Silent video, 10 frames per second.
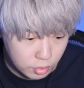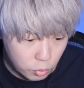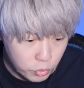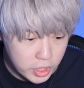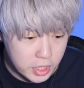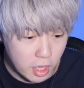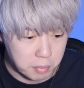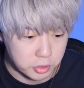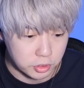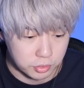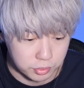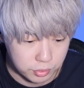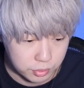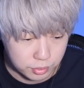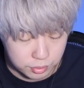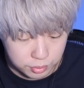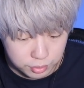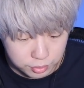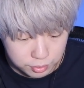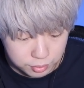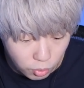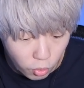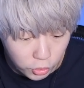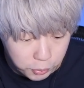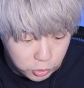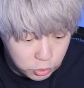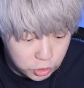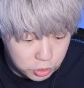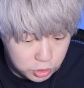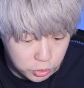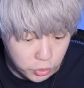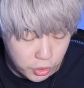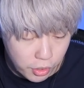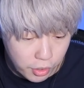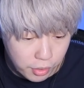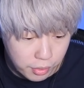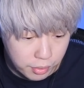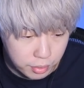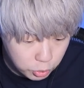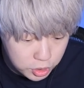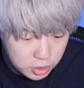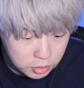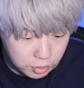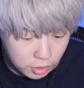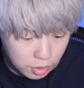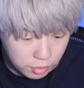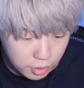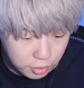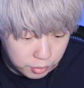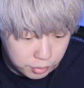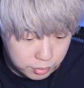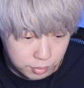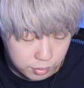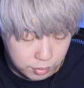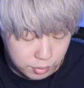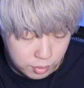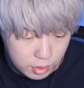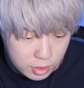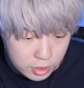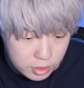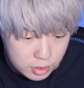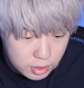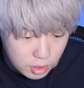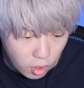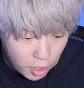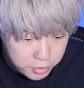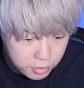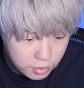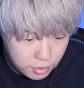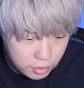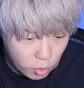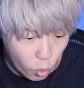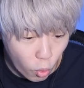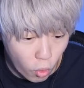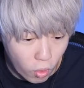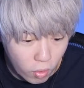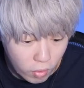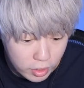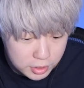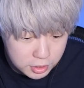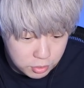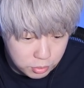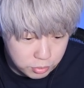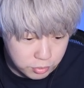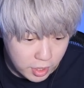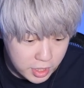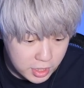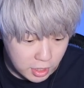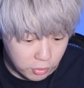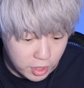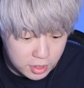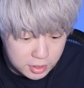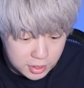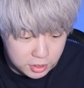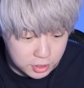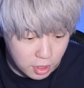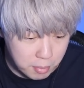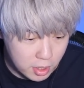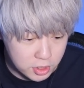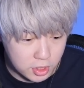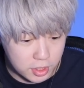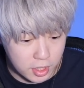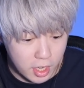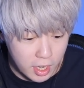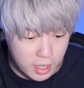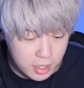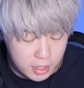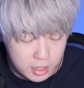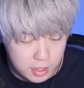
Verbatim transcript: ウィリアムズおおでも球種強いね初期値はそんな高くないけどはいおお S の運はいいけどエンゼルスがマジで出ない